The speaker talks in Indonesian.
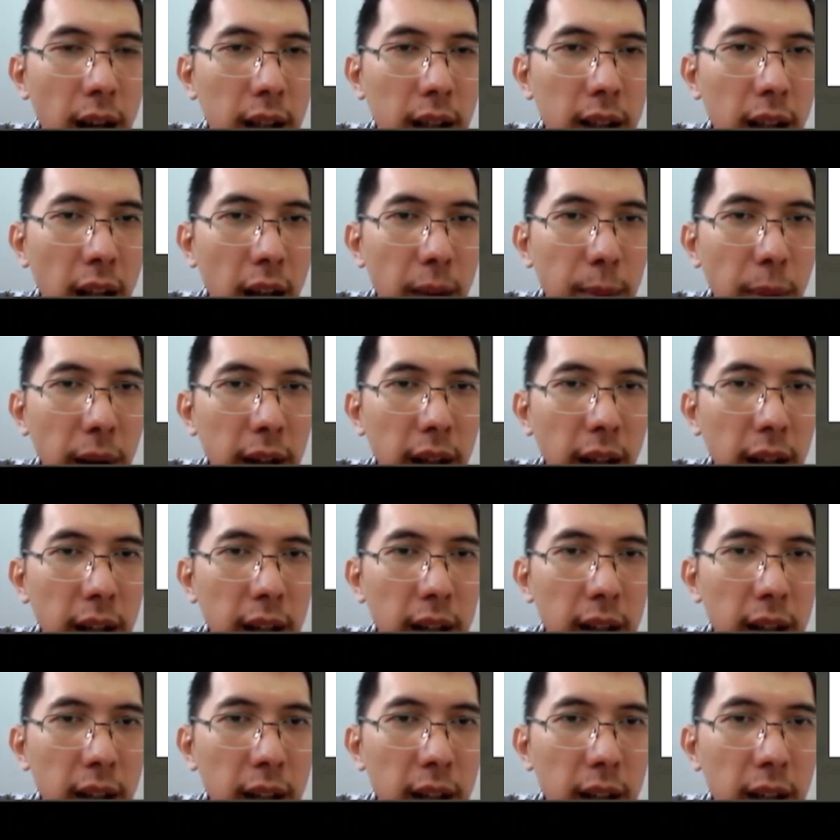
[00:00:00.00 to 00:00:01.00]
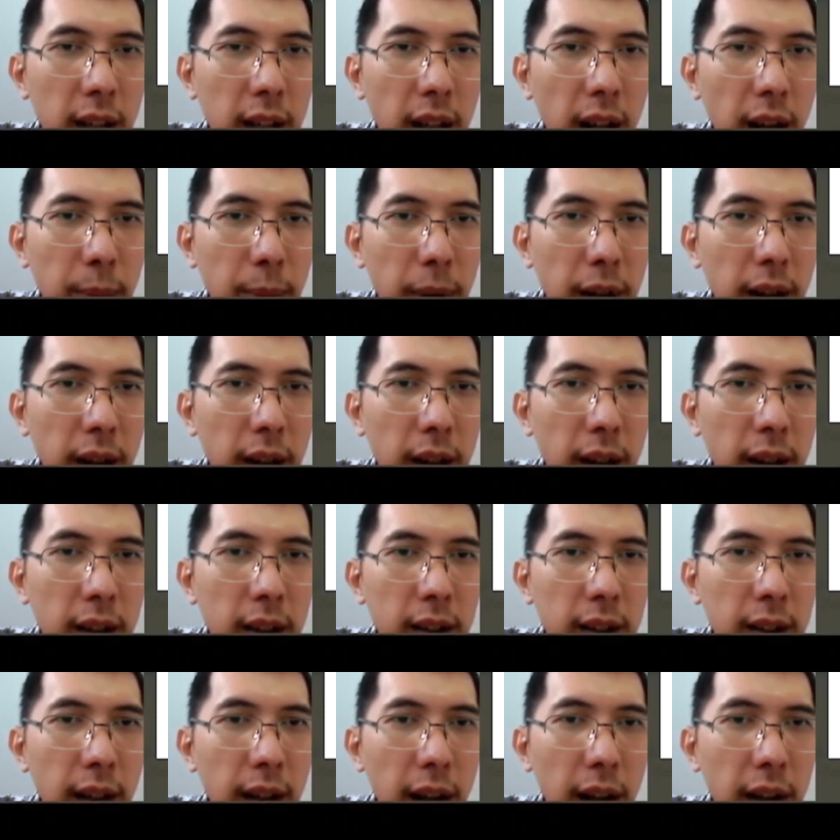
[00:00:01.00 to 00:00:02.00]
daripada ini,
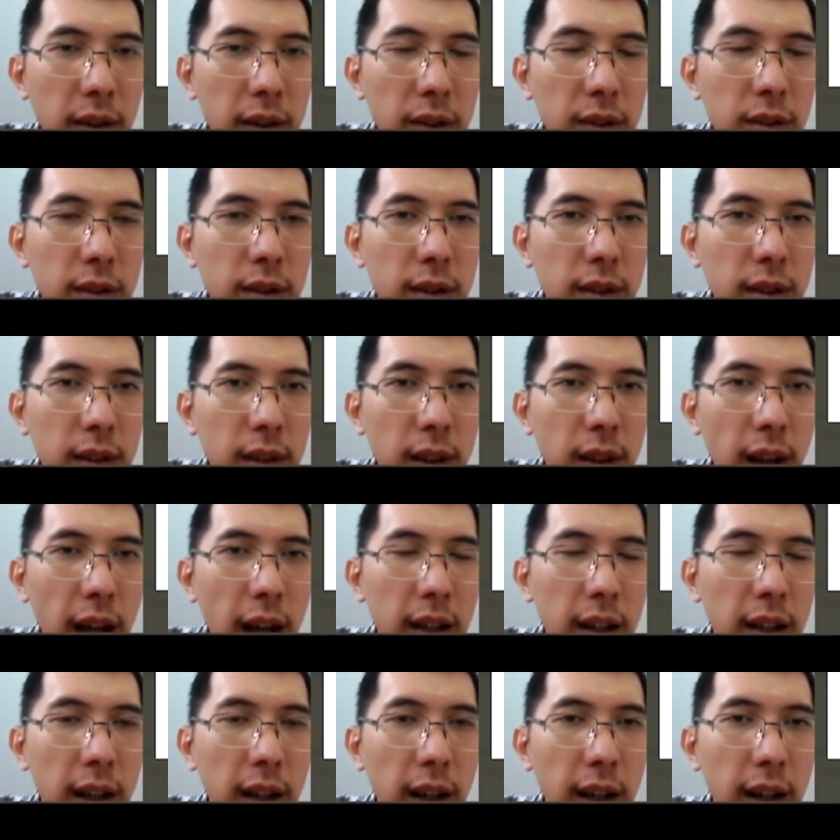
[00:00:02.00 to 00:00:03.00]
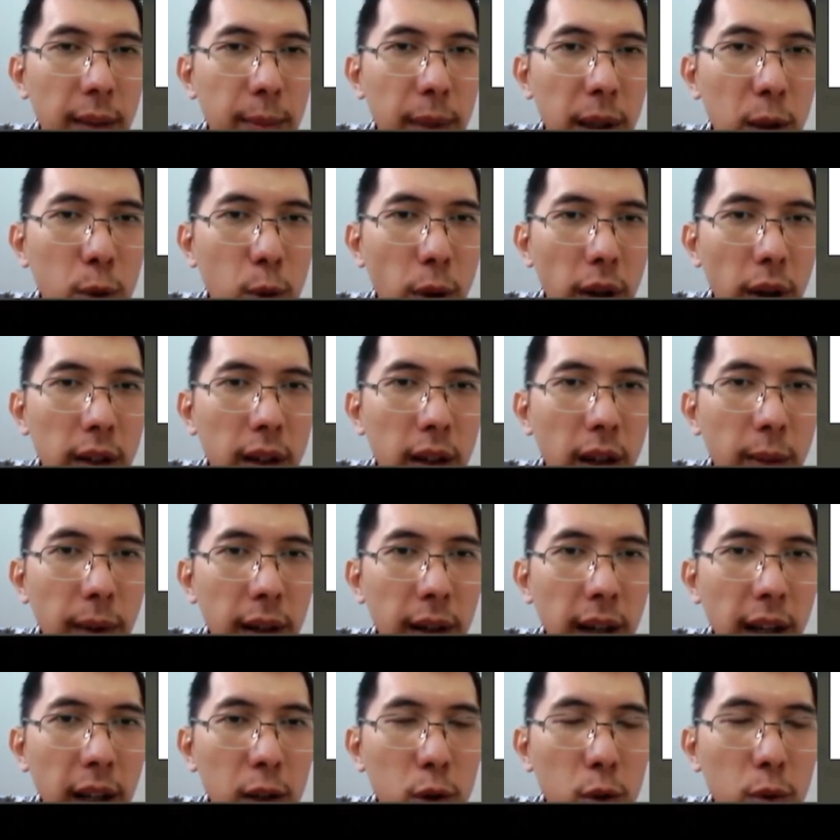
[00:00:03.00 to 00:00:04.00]
daripada garis harga Bitcoinnya,
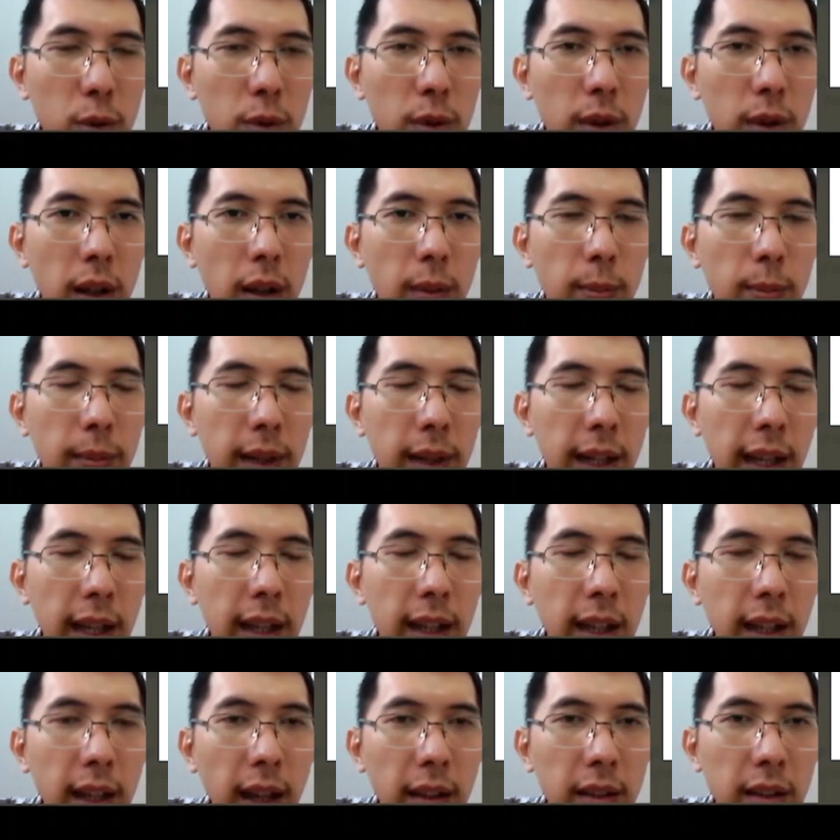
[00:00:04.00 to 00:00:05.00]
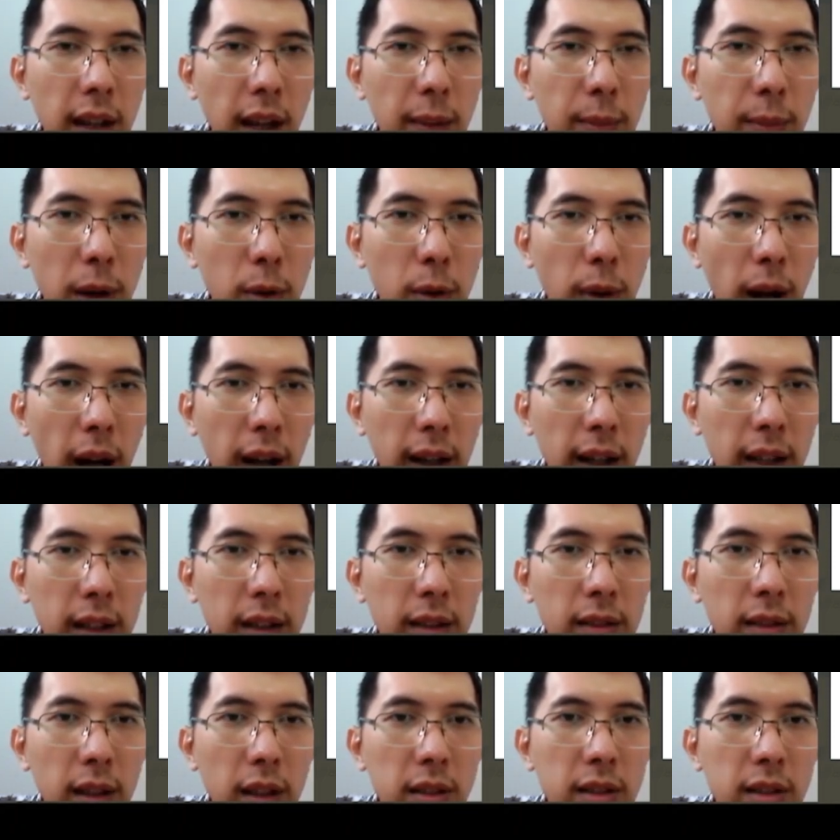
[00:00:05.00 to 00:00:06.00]
maka itu mengindikasikan bahwa
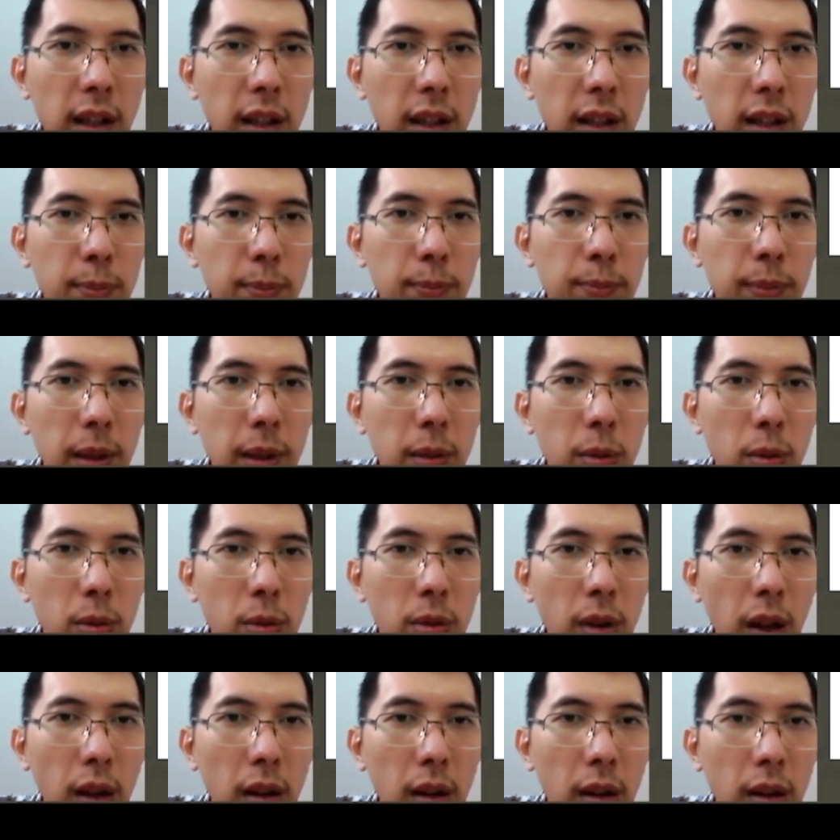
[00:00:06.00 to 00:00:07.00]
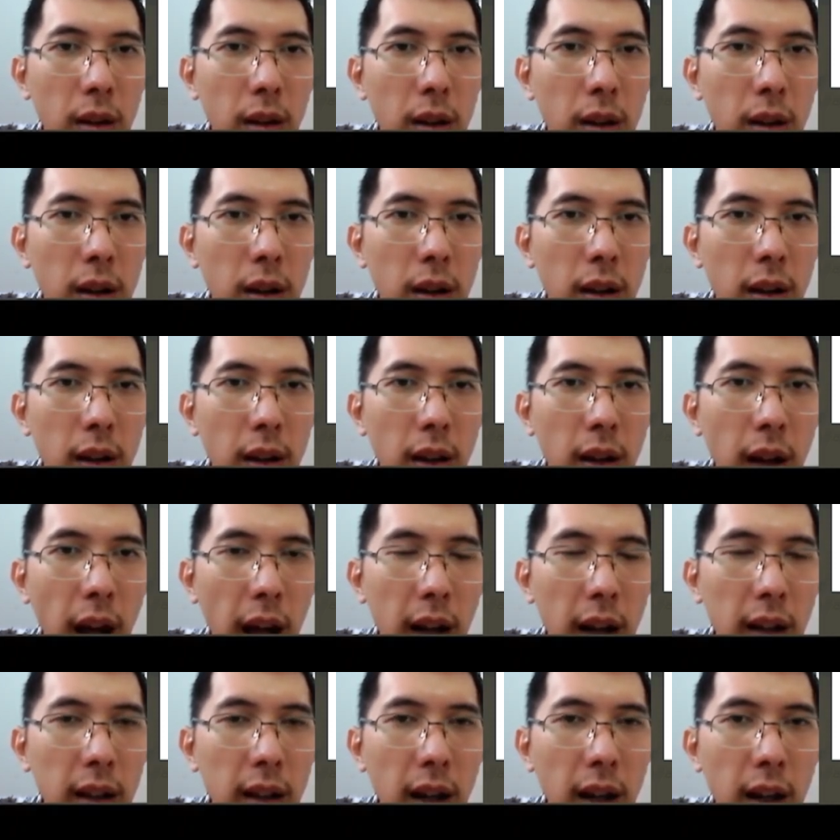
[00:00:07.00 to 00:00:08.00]
akan terjadi penurunan
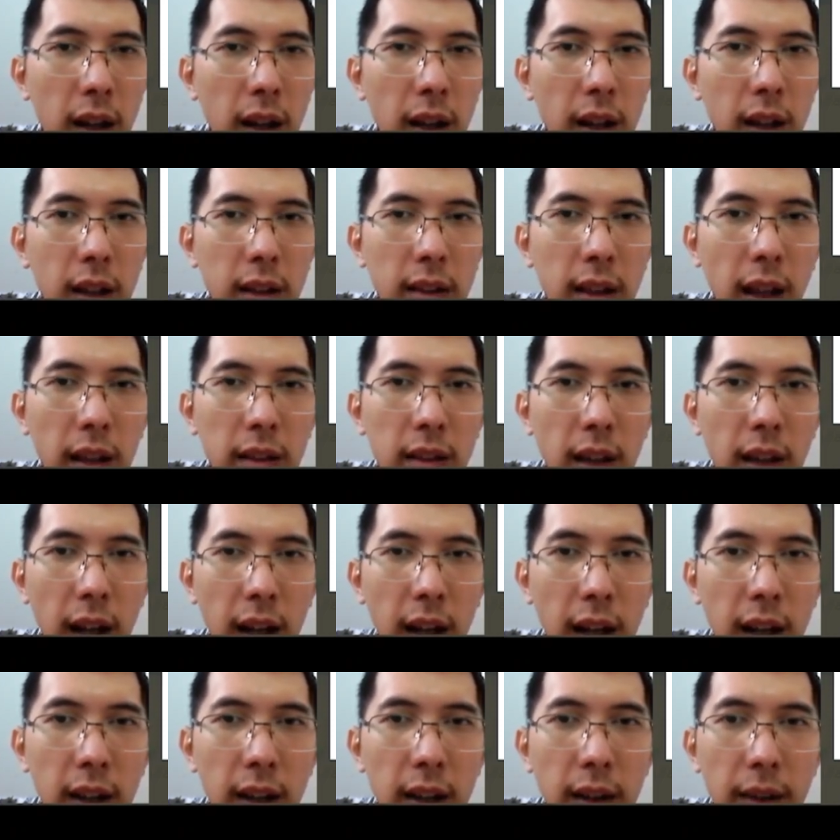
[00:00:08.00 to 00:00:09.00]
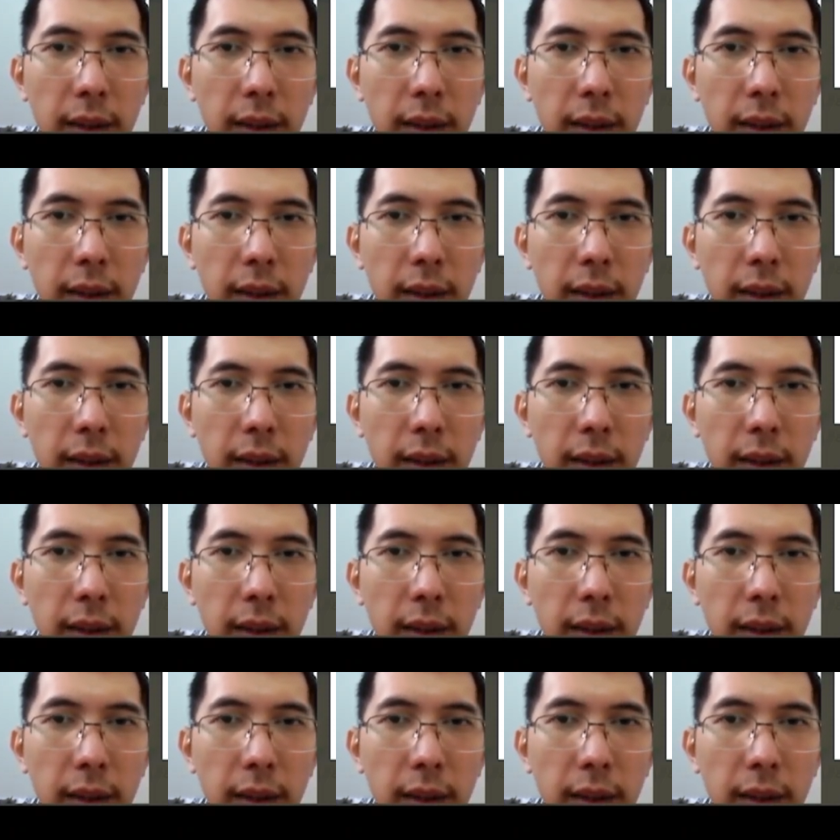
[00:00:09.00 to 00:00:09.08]
harga. Nah sekarang